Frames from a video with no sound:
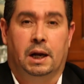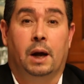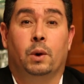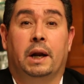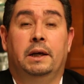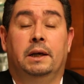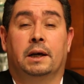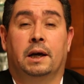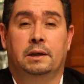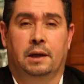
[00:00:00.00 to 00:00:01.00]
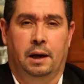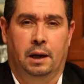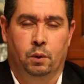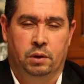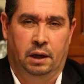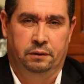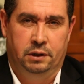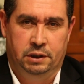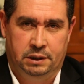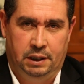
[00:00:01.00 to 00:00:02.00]
راهو رايح يغير الاوضاع في
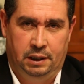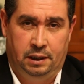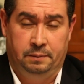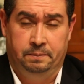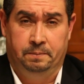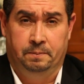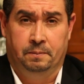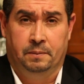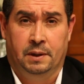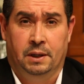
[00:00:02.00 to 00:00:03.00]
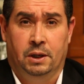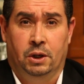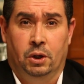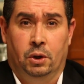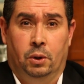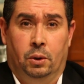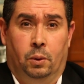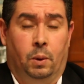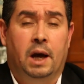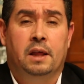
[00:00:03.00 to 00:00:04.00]
الجزائر
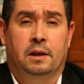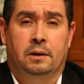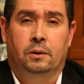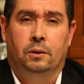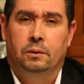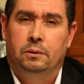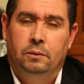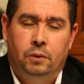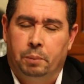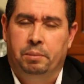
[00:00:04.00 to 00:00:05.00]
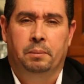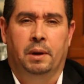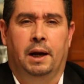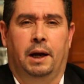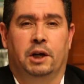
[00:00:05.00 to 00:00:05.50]
وايضا ربما